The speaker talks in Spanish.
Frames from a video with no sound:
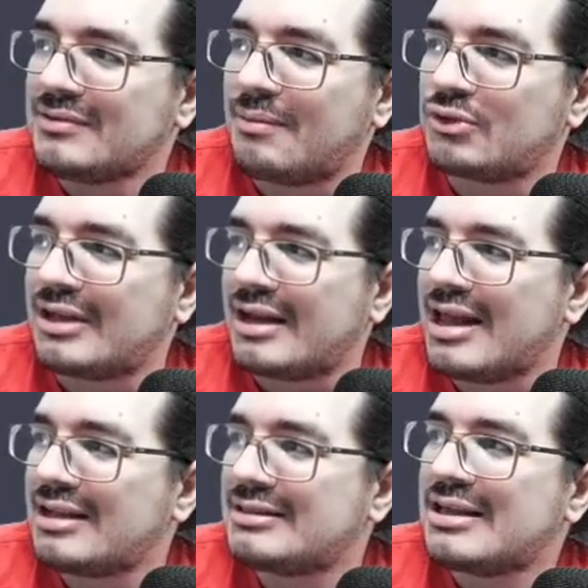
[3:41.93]
damos a
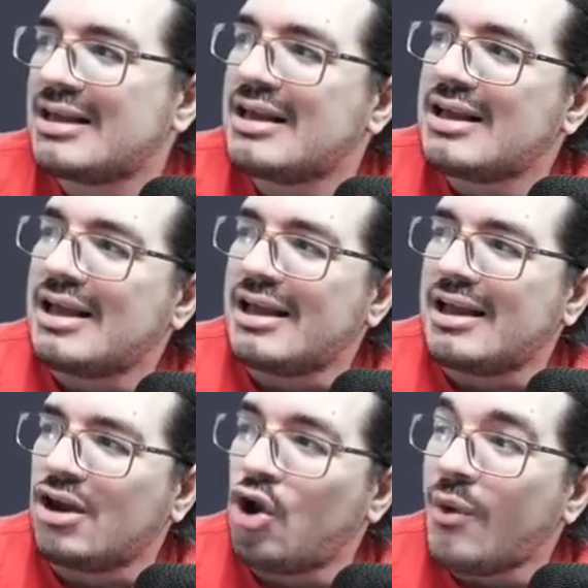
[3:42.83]
Next.
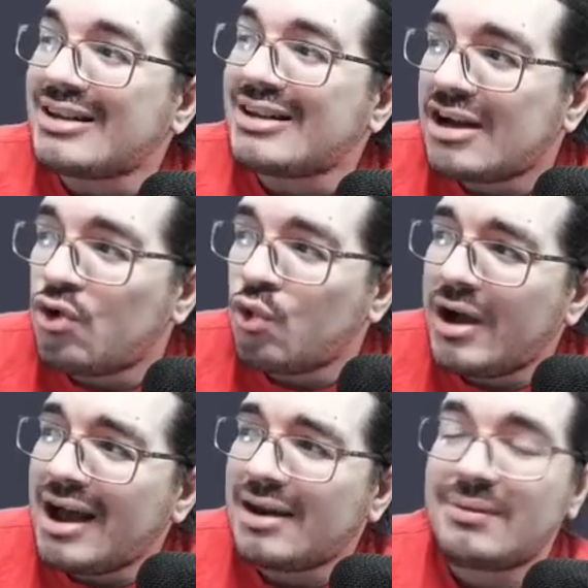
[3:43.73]
Eh, lo vas a
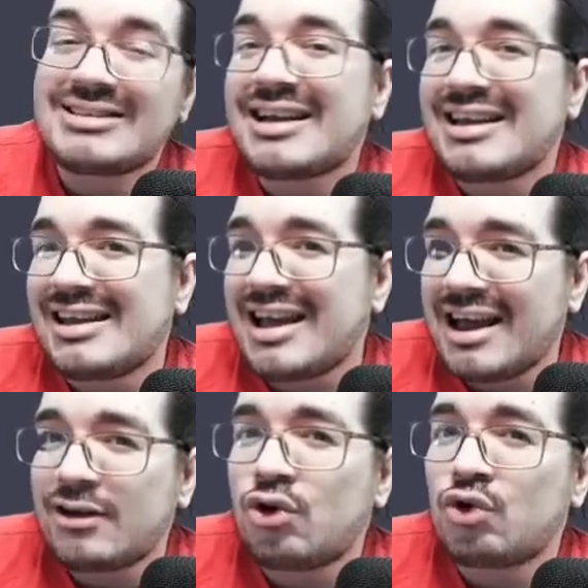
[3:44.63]
jugar, vas a
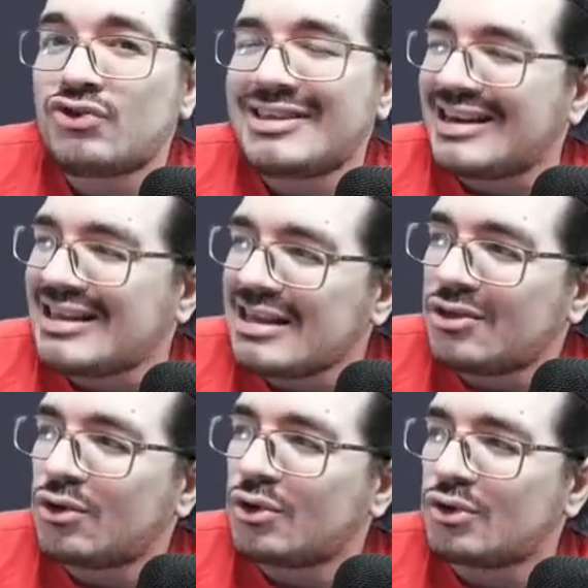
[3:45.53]
crear
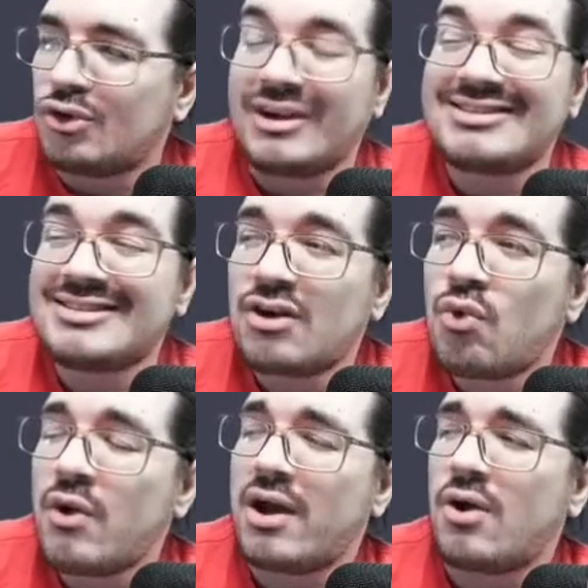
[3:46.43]
contenido con este
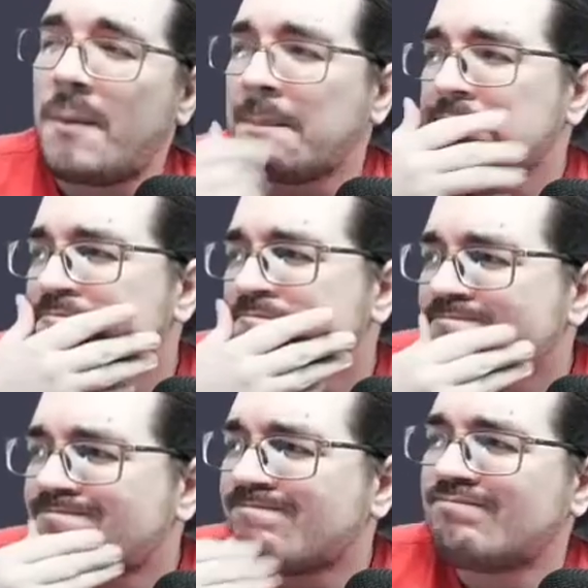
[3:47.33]
juego
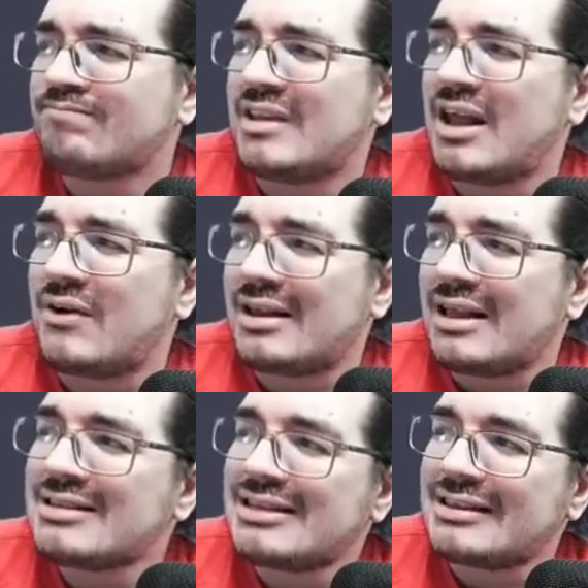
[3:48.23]
Mm, la
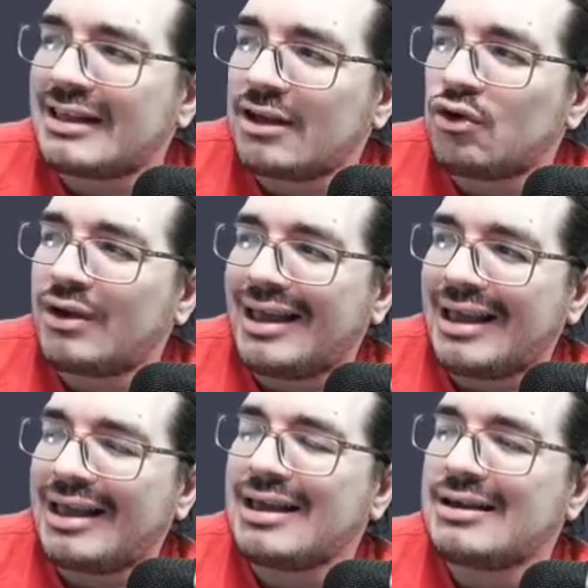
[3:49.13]
verdad es que tengo
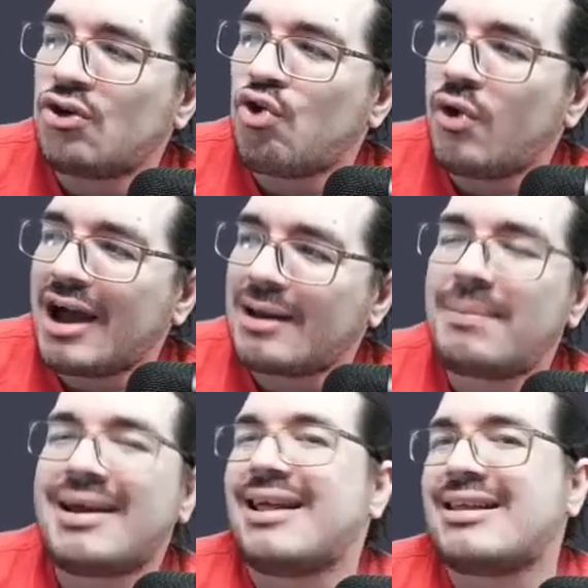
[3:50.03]
que jugar
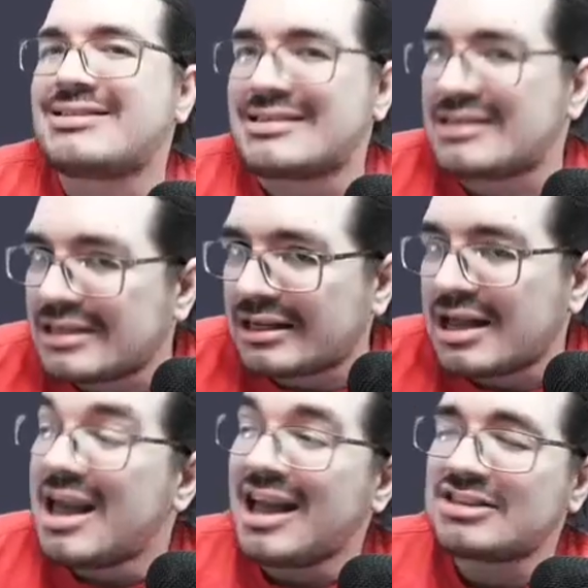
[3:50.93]
para decidir.
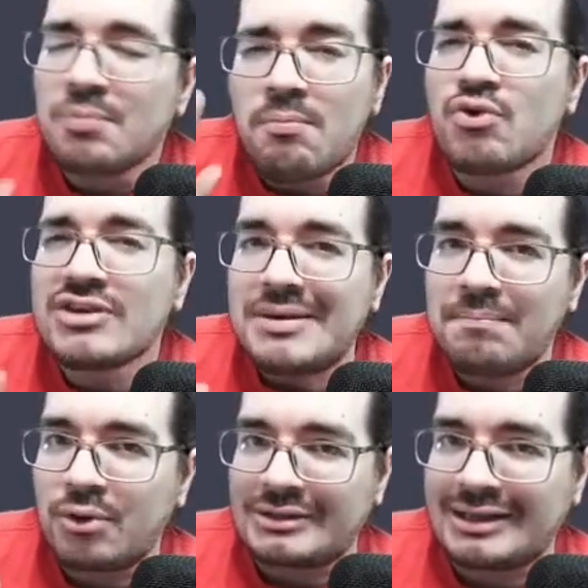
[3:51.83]
Es muy
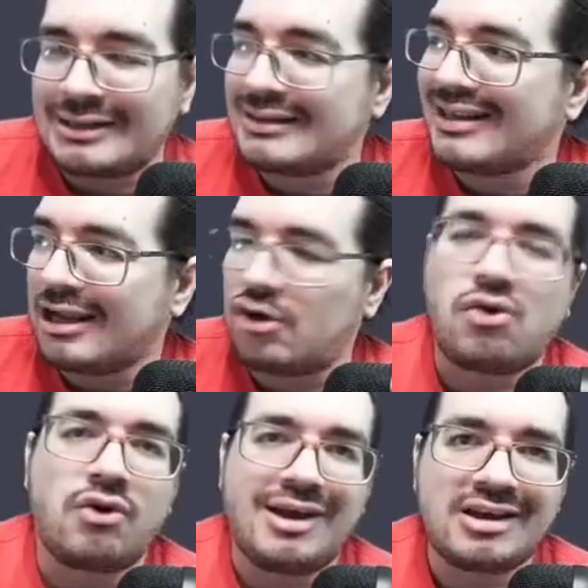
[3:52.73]
importante que
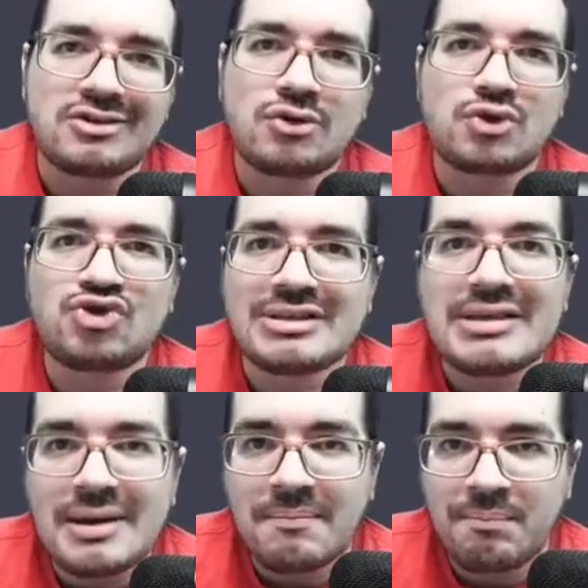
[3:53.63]
coloquen esto
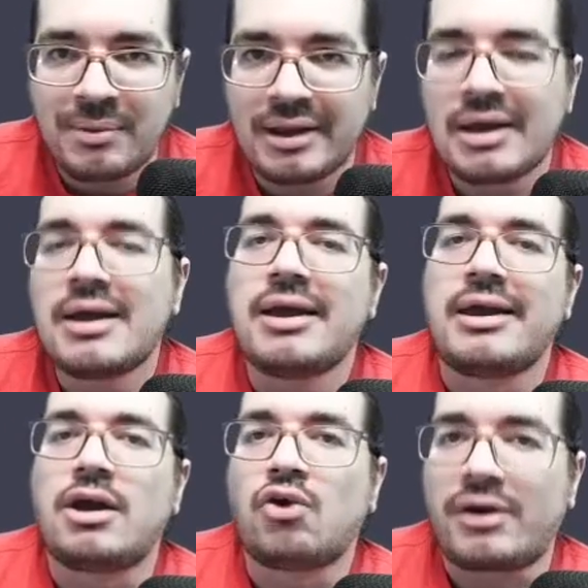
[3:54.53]
siempre
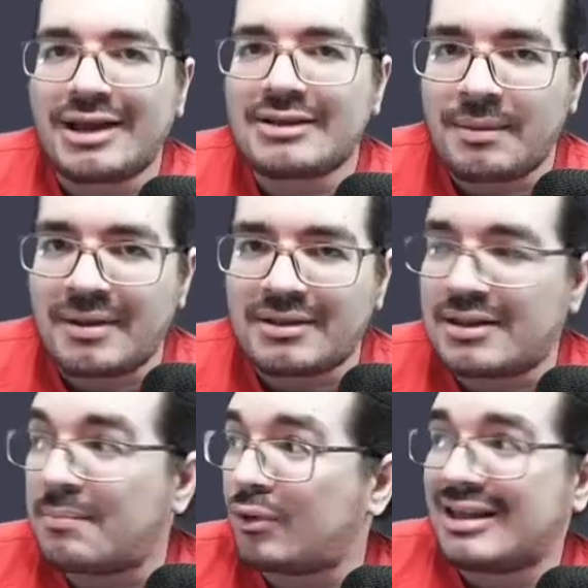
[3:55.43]
eh,
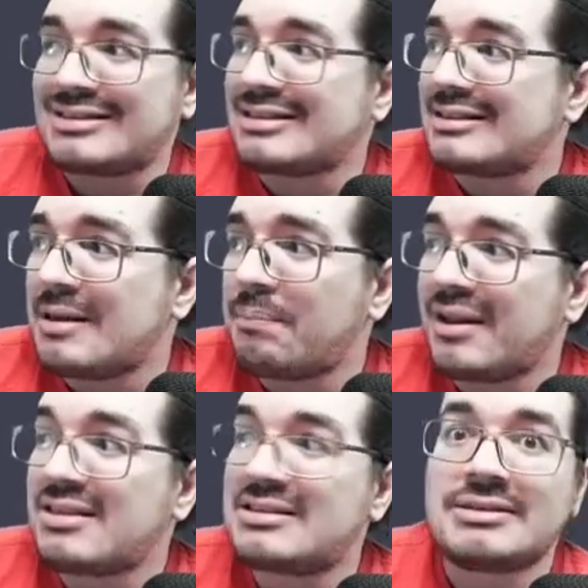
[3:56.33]
correctamente, porque si
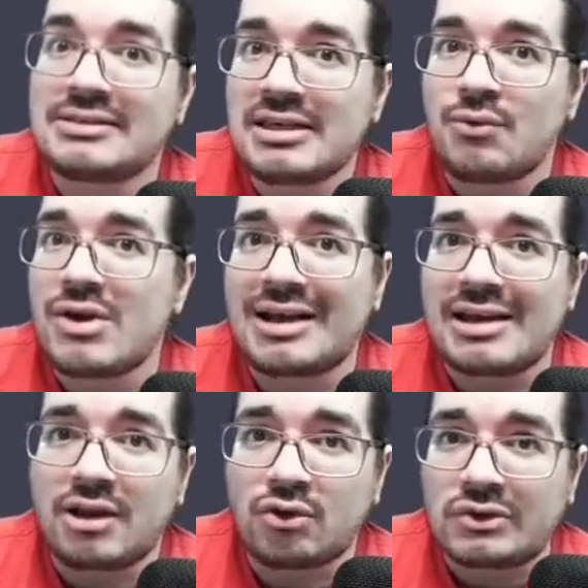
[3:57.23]
siempre dicen, sí, voy a
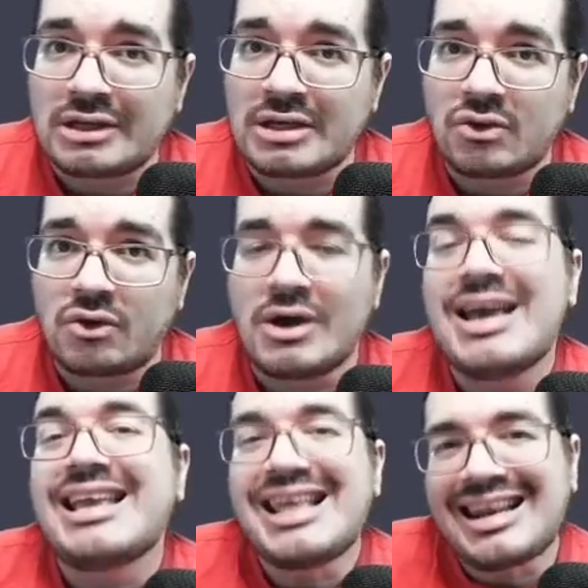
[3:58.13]
crear contenido,
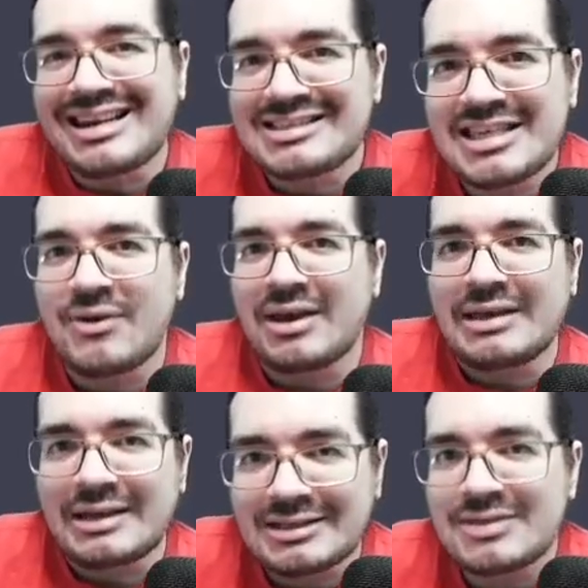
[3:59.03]
y reciben
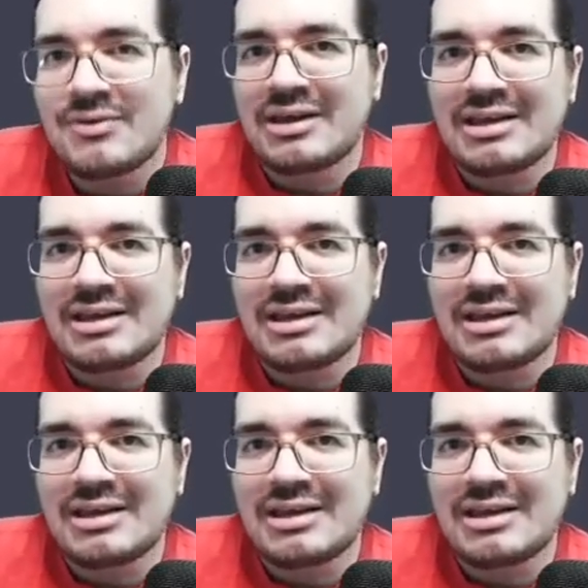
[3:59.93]
y reciben